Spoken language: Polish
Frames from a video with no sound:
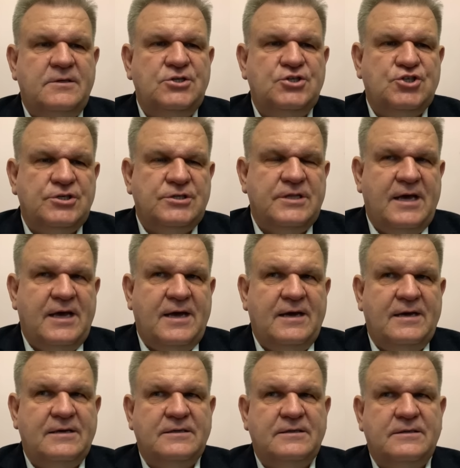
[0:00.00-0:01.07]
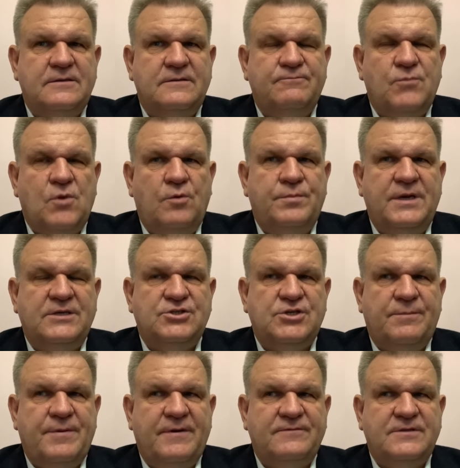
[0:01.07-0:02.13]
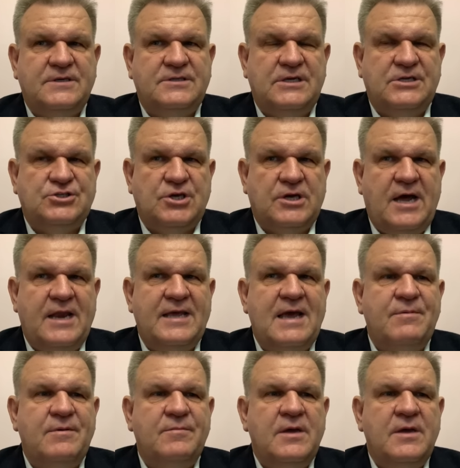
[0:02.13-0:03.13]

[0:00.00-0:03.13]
liczy na objęcie Ale pan ogólnie Ale ja mówi, bym,